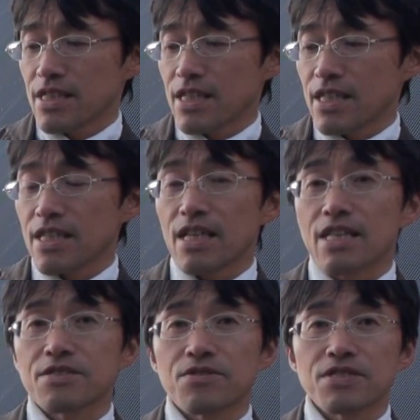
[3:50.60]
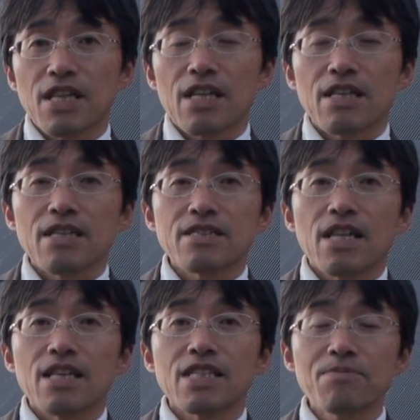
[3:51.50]
えー、あちこちから
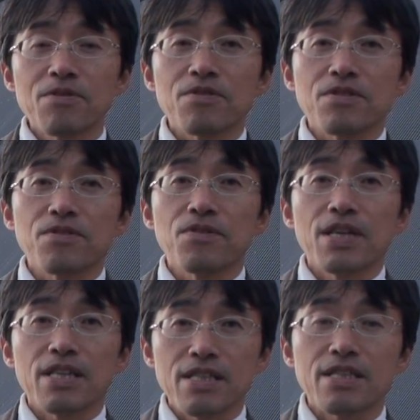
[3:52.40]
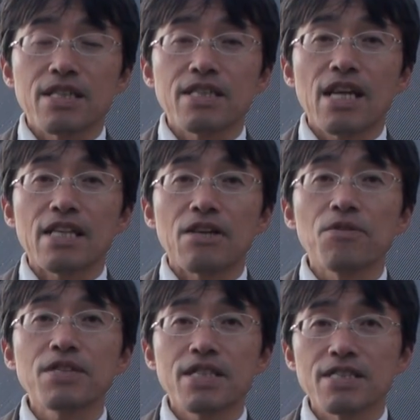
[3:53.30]
田中さんも講演、えー、依頼が
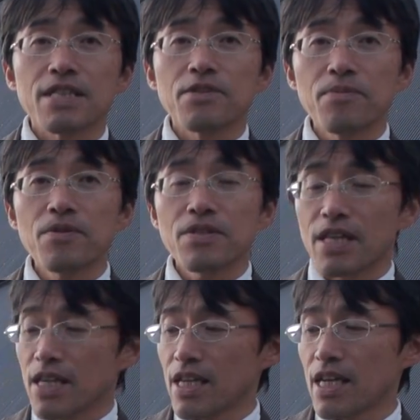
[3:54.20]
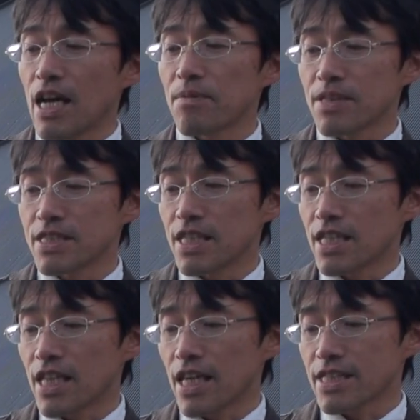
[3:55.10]
多いんですけども、えー、綾部に来て
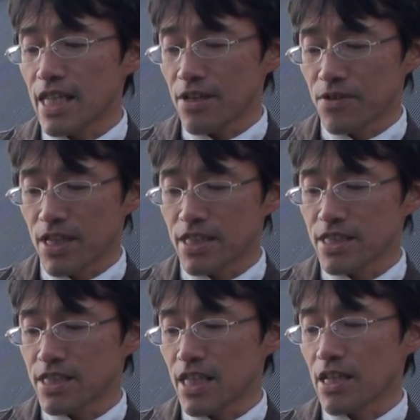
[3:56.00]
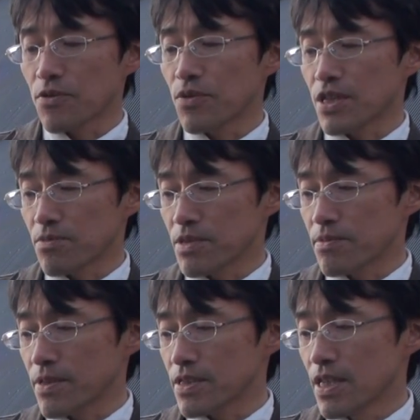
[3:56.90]
いただいてお話しいただこうかと思っ
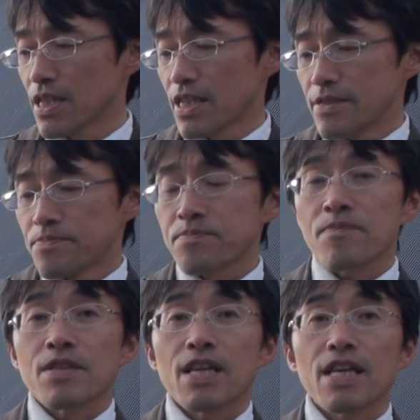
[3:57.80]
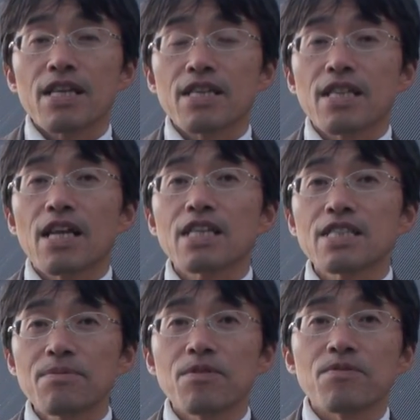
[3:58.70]
てますで、え田中
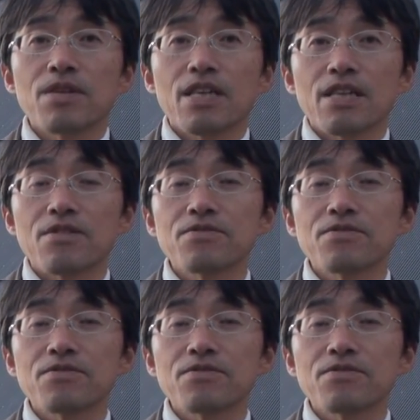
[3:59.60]
さんも、えー、